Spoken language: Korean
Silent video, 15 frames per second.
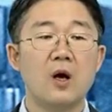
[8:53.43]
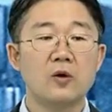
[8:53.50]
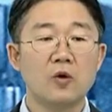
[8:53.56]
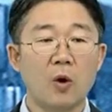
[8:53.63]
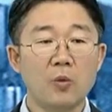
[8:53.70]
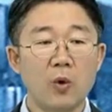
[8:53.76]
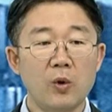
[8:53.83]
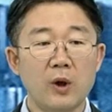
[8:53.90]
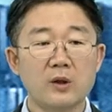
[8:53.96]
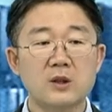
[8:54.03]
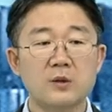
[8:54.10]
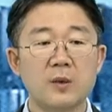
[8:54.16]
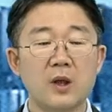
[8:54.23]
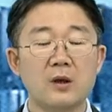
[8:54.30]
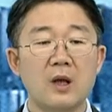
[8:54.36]
너무
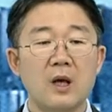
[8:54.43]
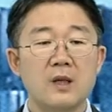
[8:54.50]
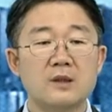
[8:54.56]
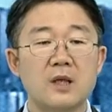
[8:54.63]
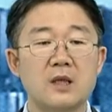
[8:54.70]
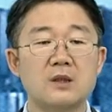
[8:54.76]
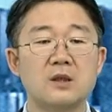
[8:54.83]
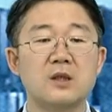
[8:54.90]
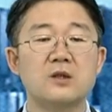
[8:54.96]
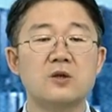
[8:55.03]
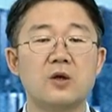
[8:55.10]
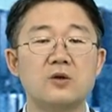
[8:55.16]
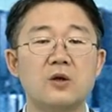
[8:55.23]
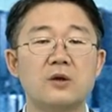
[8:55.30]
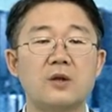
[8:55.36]
올랐지만 사실
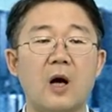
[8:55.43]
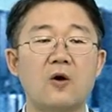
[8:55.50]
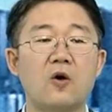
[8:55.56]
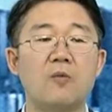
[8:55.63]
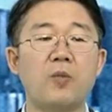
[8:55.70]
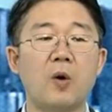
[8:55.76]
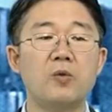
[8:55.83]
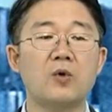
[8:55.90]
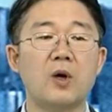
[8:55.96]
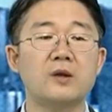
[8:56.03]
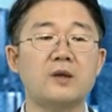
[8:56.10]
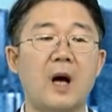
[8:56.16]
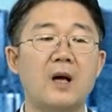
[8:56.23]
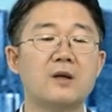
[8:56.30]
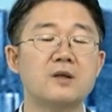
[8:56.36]
2000년 닷컴 버블과는
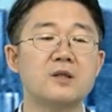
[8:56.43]
다른